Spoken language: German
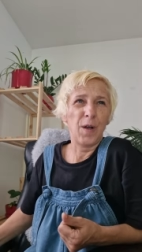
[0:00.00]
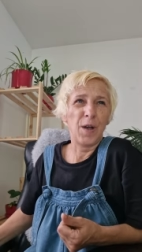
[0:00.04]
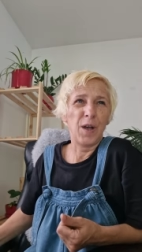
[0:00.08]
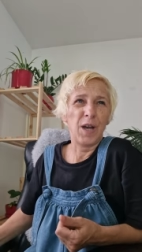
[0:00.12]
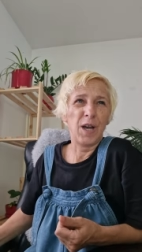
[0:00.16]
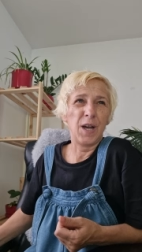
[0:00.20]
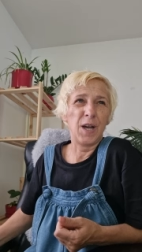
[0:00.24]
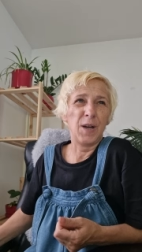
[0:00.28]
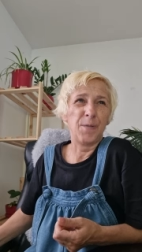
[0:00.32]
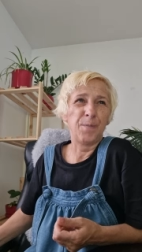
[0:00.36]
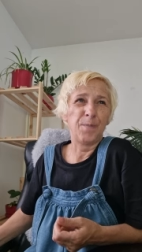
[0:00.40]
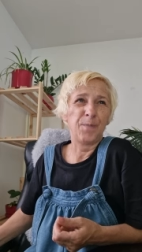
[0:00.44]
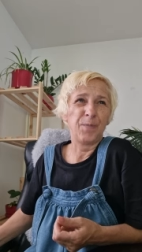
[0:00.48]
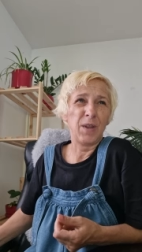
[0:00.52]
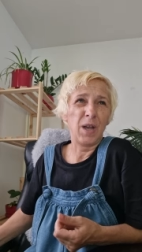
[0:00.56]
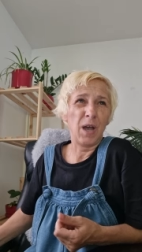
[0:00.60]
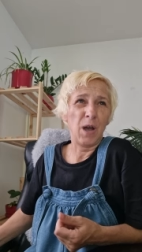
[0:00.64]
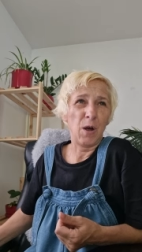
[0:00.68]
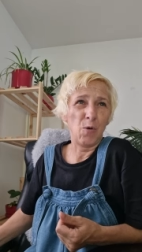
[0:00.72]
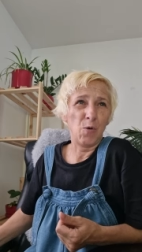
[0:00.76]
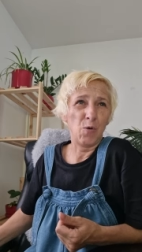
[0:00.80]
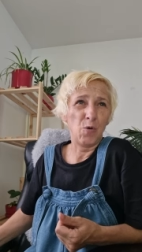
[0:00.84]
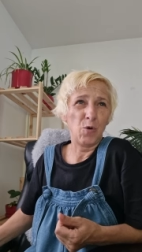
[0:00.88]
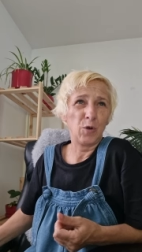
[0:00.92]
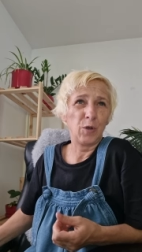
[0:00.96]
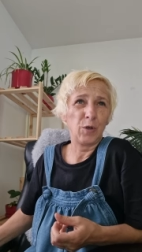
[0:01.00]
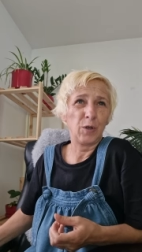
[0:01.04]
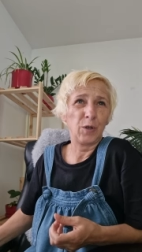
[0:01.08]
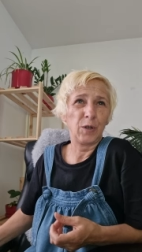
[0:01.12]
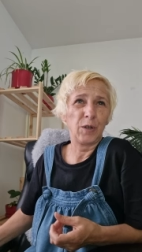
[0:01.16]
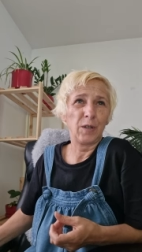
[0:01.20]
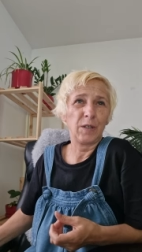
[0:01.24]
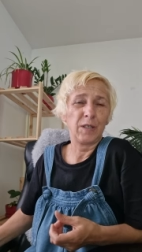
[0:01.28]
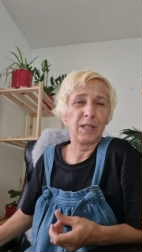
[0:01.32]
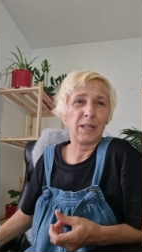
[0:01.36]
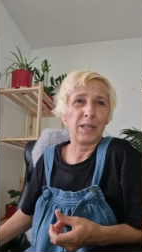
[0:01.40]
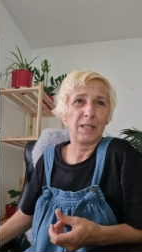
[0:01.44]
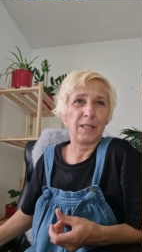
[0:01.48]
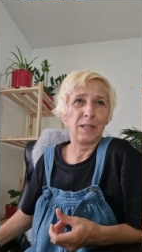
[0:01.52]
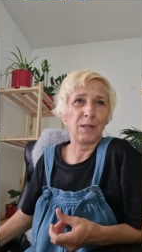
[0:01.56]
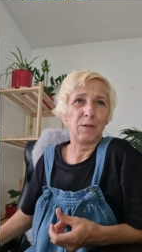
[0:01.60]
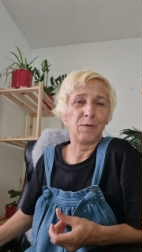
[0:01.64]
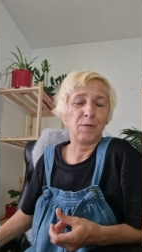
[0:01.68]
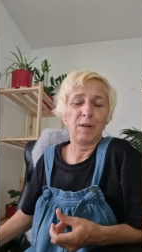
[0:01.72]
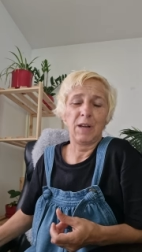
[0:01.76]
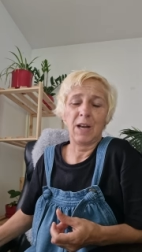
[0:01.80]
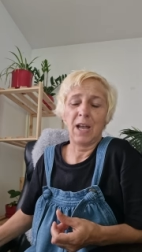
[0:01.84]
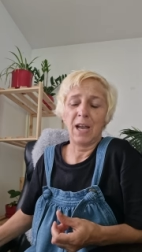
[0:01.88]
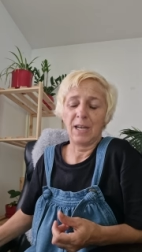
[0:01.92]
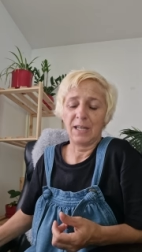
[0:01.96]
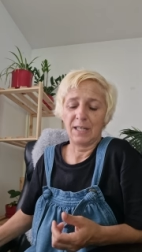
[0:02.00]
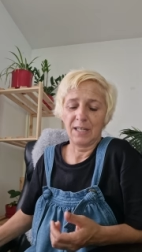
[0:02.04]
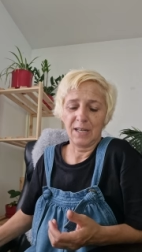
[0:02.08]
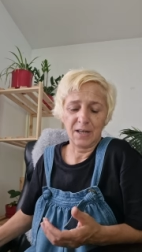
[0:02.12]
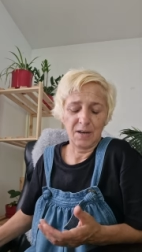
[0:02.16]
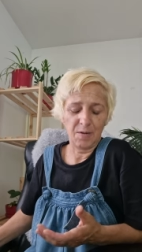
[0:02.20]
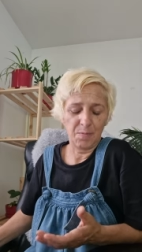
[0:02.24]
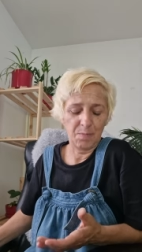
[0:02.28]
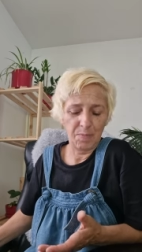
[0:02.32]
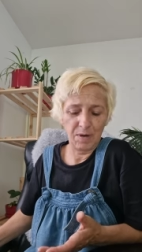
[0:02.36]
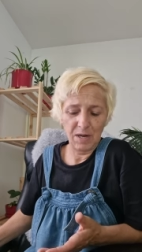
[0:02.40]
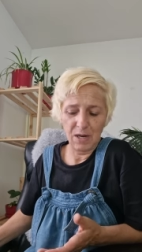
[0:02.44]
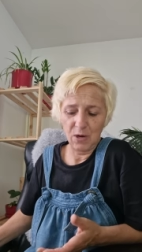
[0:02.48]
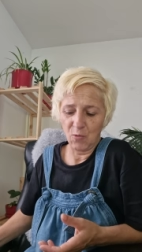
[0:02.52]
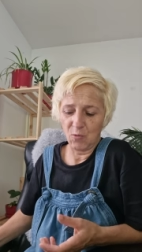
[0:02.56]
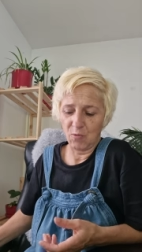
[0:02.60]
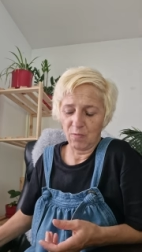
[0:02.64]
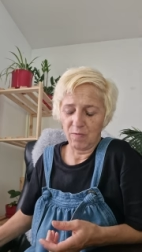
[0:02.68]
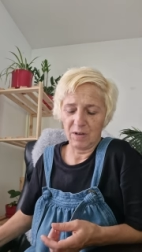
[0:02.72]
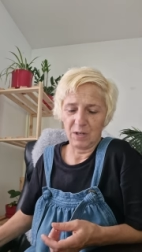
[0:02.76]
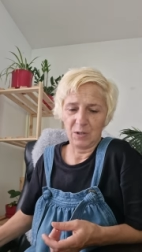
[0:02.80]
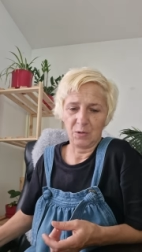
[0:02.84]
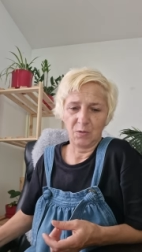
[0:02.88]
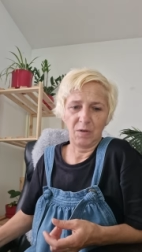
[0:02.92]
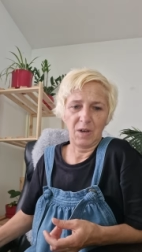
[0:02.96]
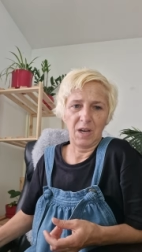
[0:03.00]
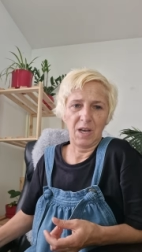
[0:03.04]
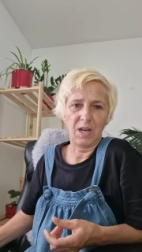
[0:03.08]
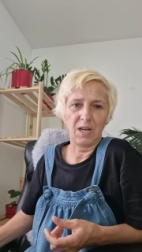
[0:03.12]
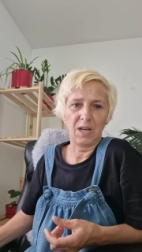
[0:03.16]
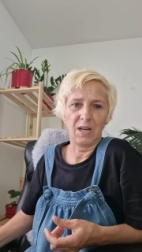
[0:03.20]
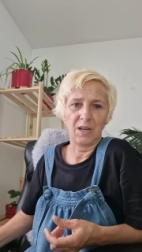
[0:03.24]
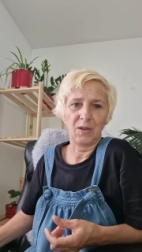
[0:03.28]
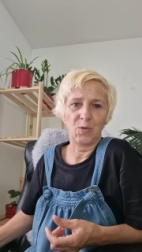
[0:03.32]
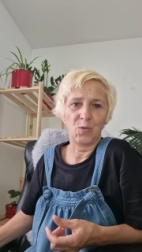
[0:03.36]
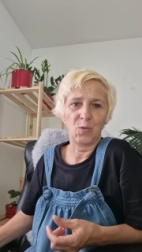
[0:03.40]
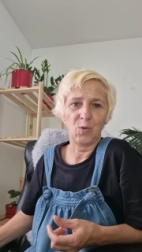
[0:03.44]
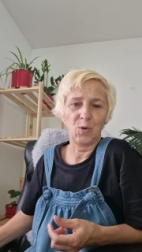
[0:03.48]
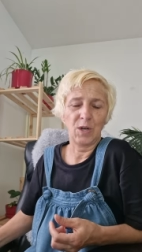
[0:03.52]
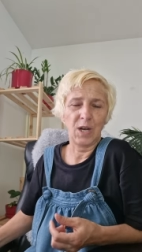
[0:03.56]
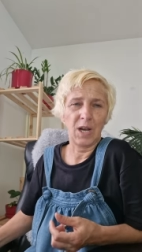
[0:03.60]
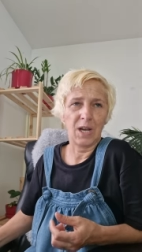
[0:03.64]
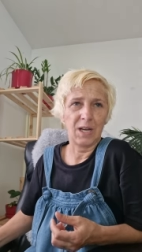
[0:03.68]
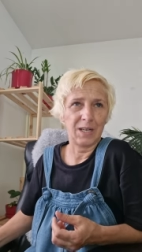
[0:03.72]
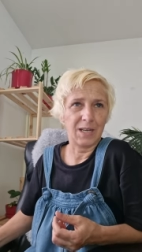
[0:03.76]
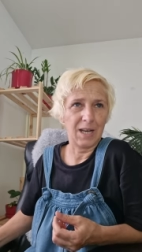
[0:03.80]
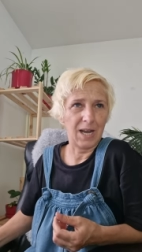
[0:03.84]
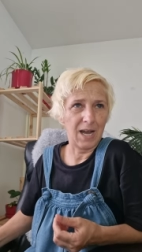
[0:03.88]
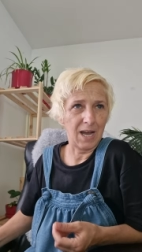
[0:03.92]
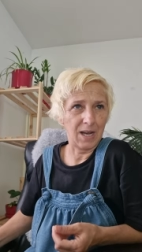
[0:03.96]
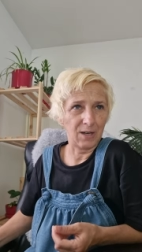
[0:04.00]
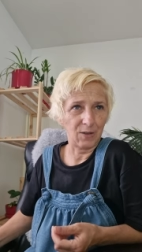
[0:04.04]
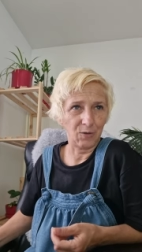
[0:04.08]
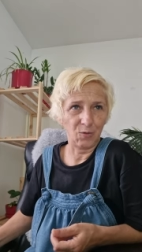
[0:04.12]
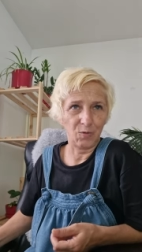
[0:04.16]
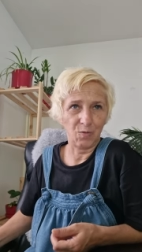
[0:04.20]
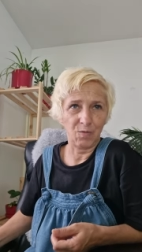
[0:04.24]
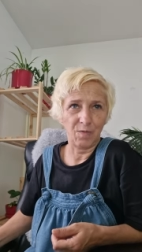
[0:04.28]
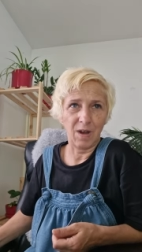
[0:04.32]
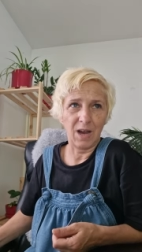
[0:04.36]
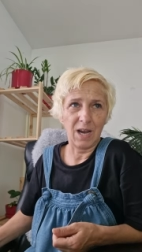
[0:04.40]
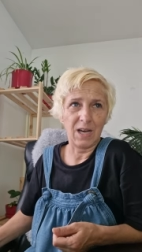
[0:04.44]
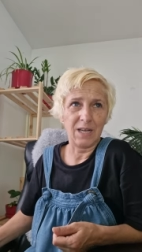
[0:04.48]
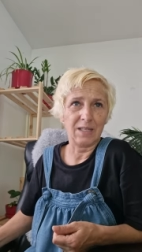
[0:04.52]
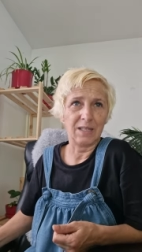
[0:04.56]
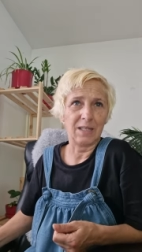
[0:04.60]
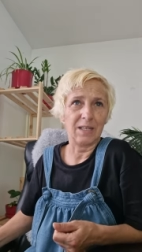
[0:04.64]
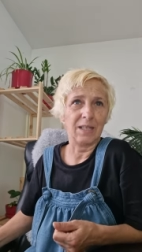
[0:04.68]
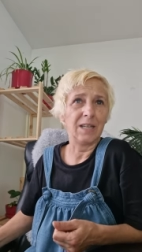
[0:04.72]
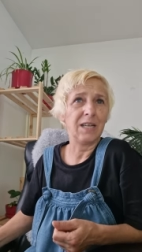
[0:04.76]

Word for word: Ähm, auch, dass sie vielleicht an der Bildung was verändern oder an der Art und Weise.